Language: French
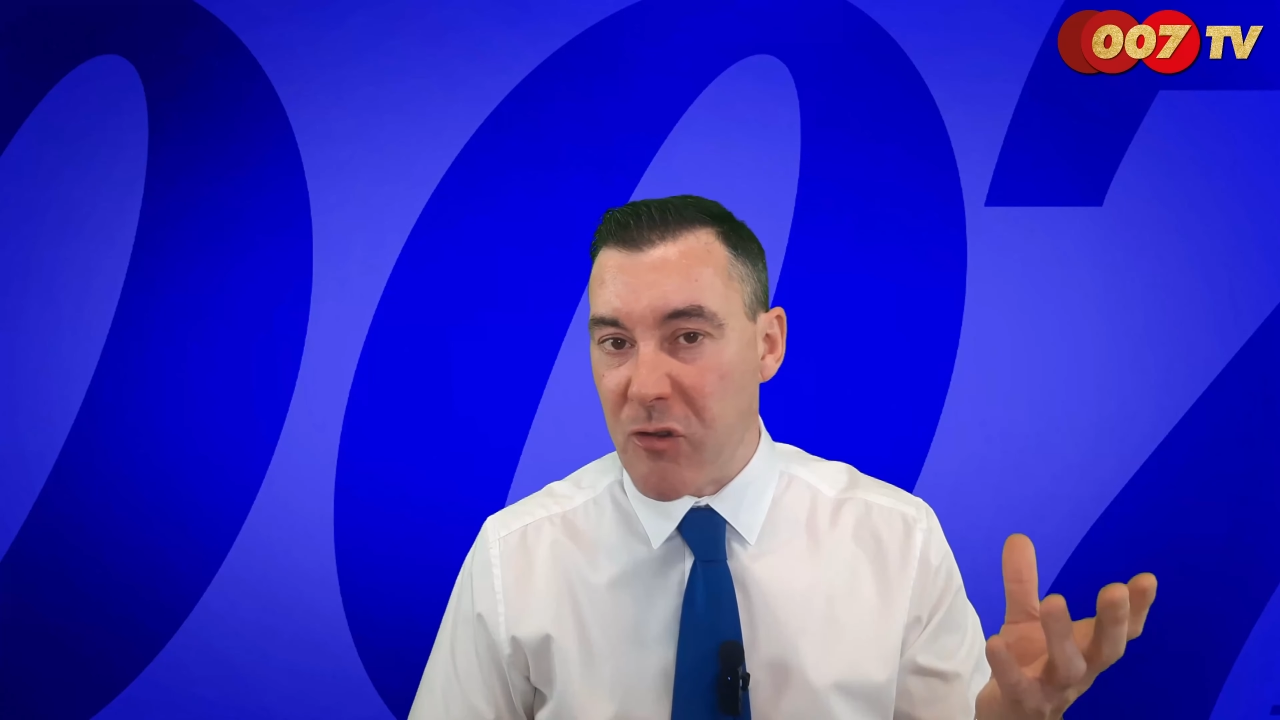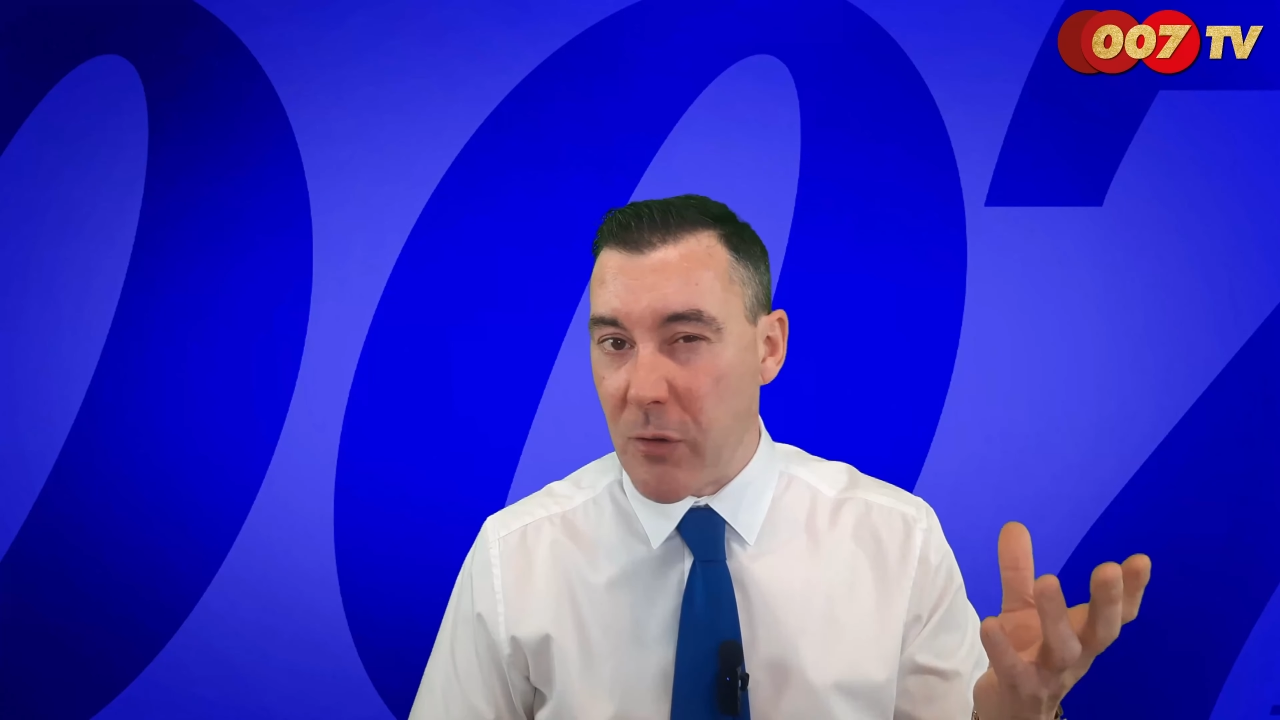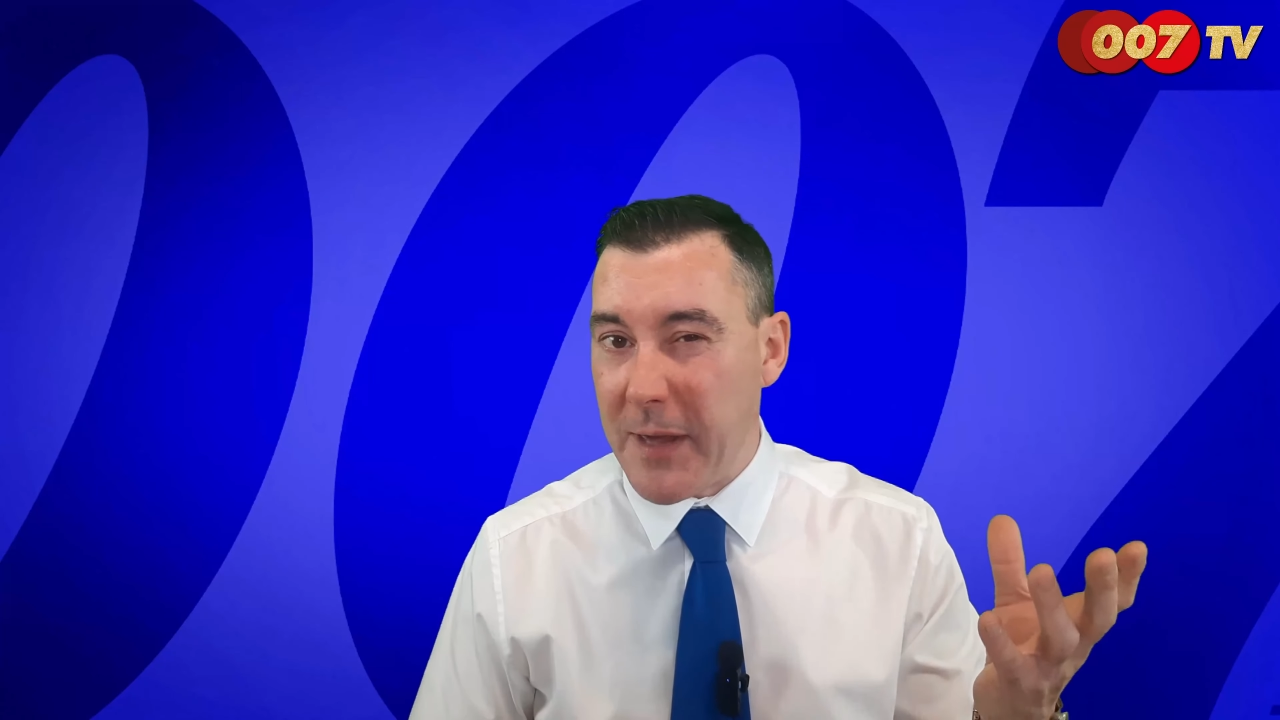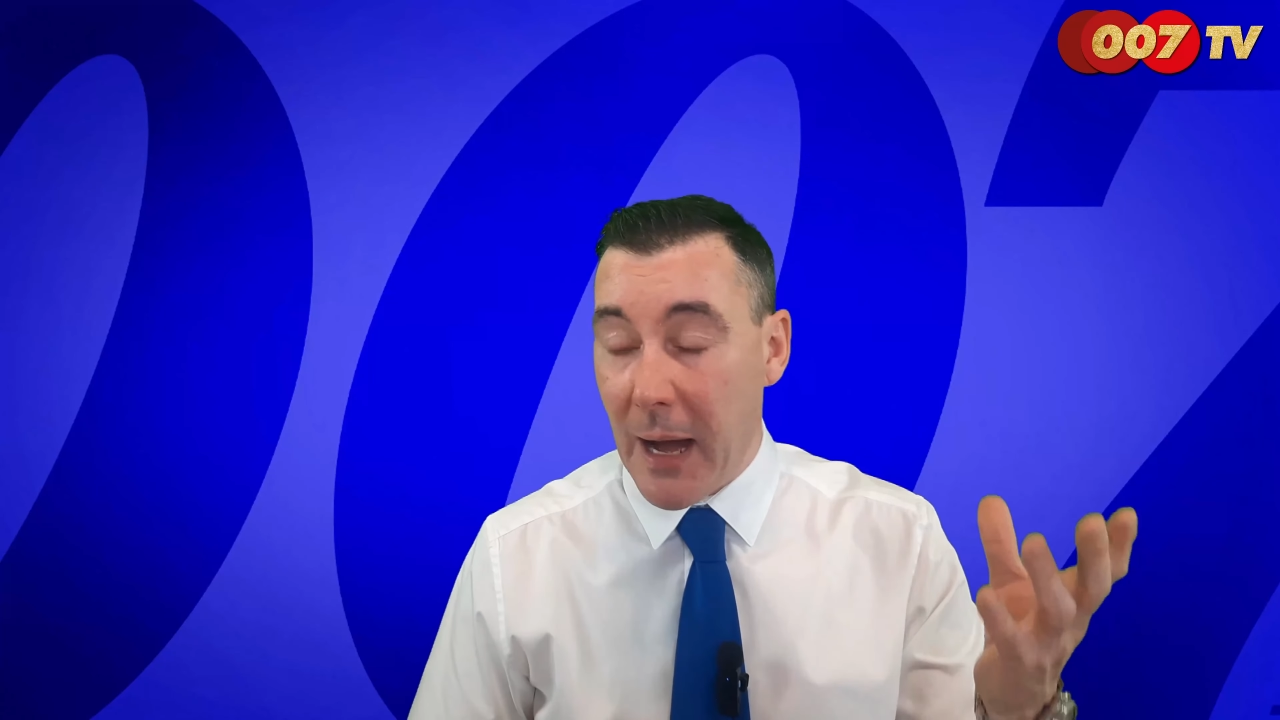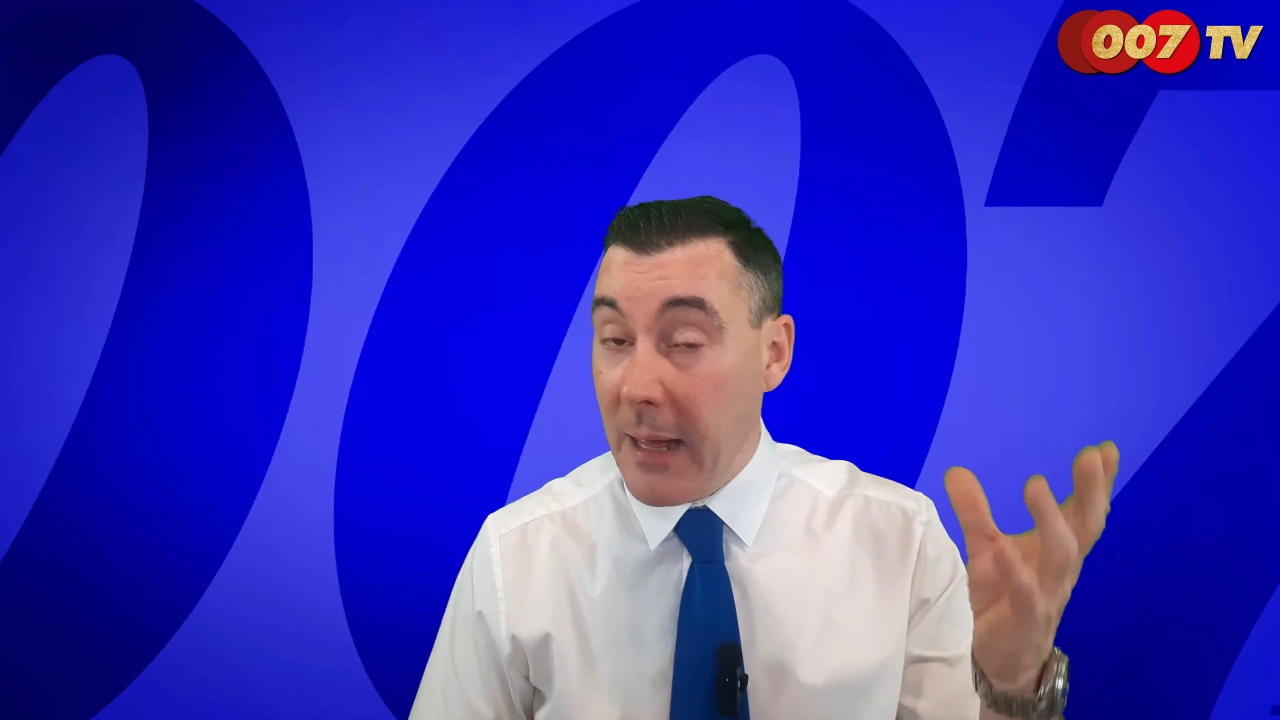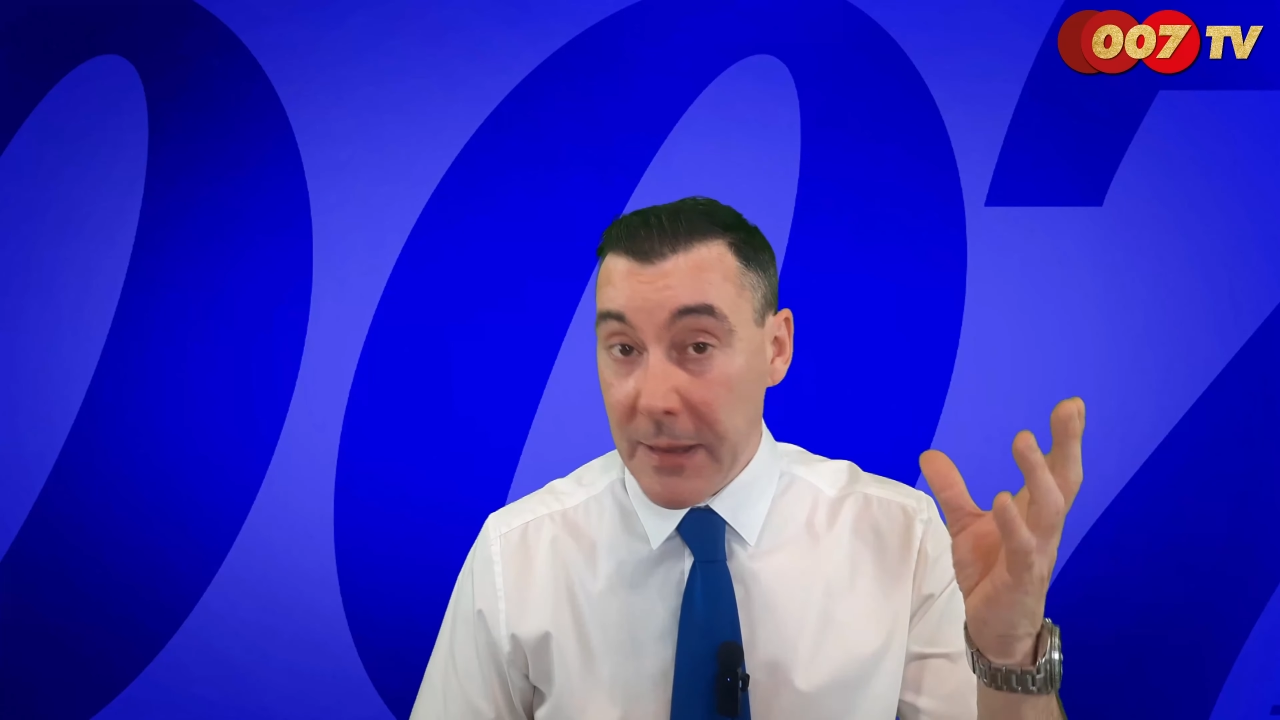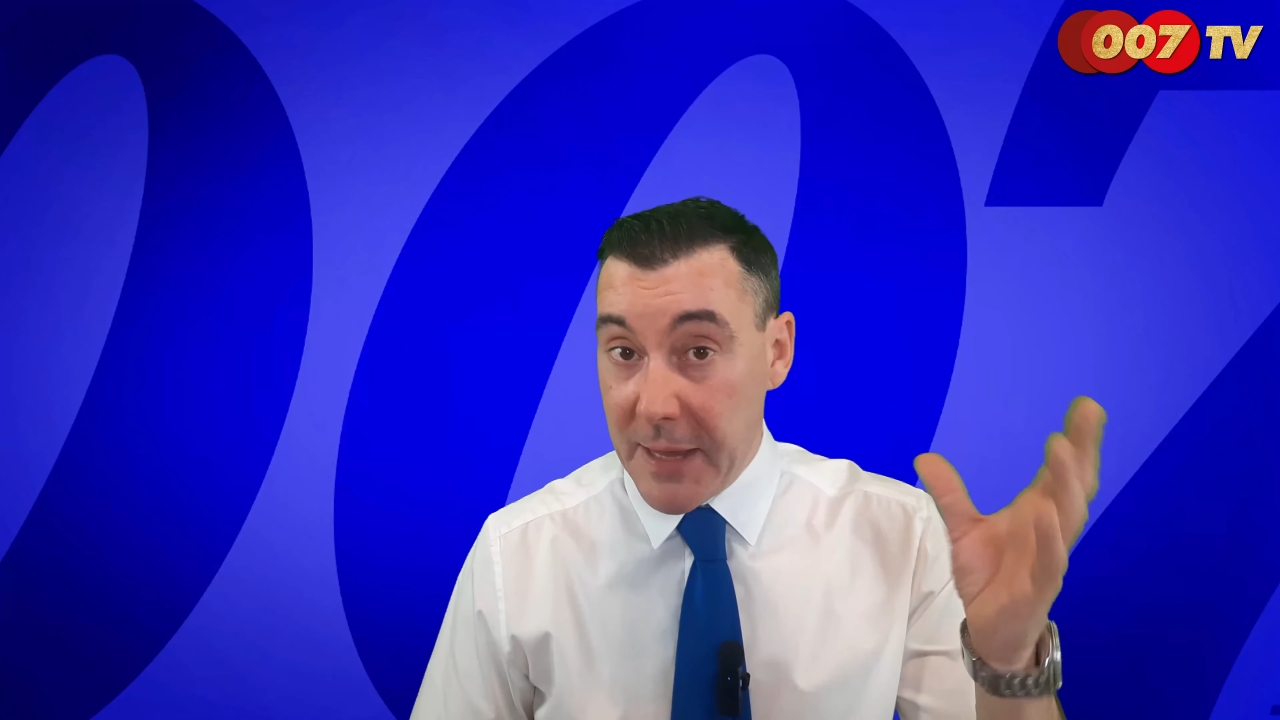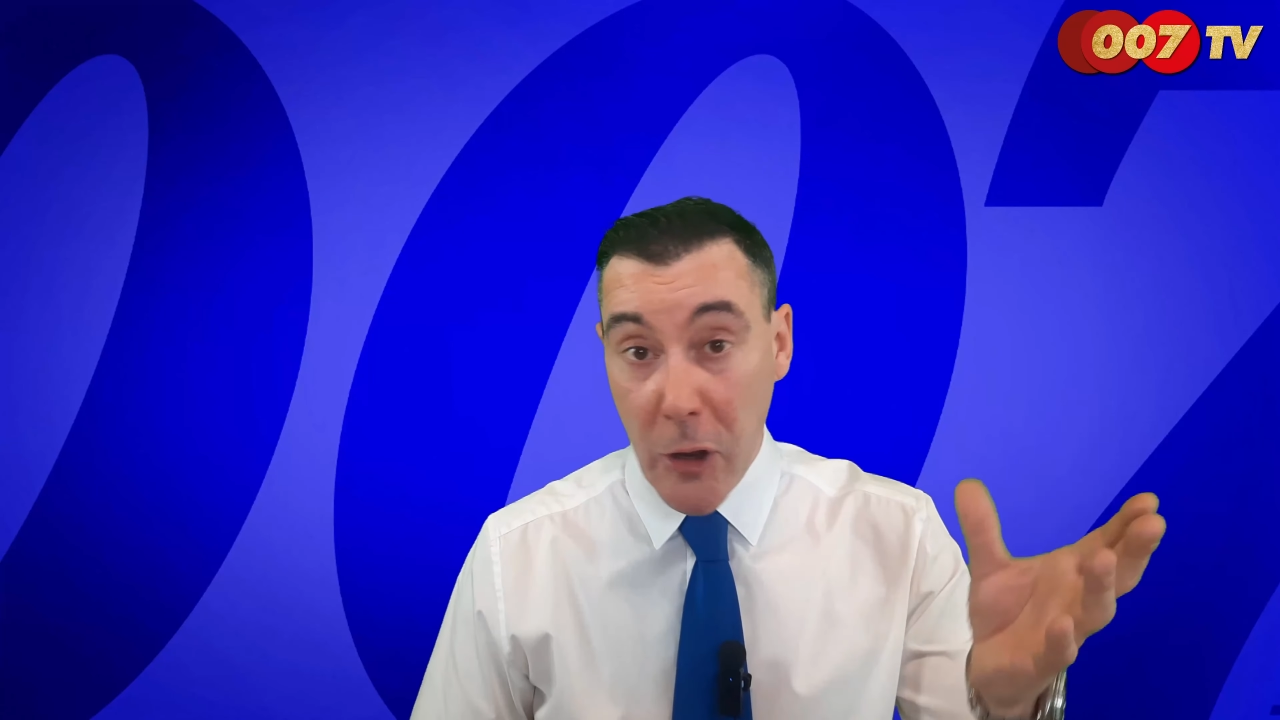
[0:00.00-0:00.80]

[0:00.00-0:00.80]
et je veux dire,